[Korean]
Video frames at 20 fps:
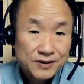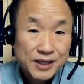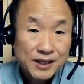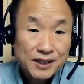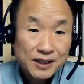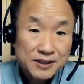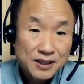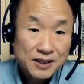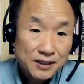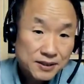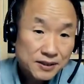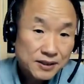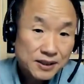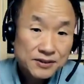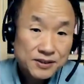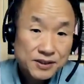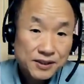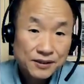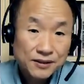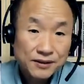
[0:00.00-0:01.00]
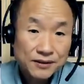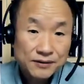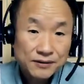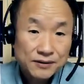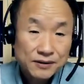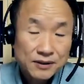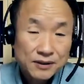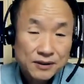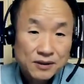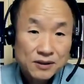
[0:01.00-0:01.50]
제가 가장 싫어하는
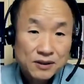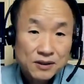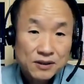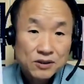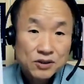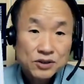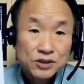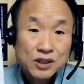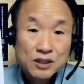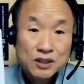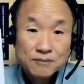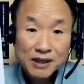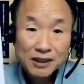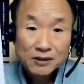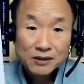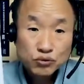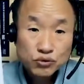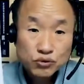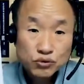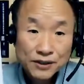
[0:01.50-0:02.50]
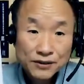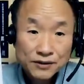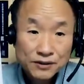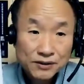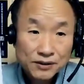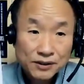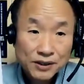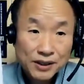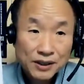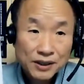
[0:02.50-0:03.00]
책은 시간을 많이
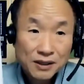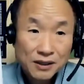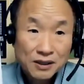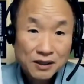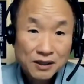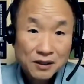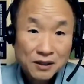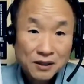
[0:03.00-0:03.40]
투자했는데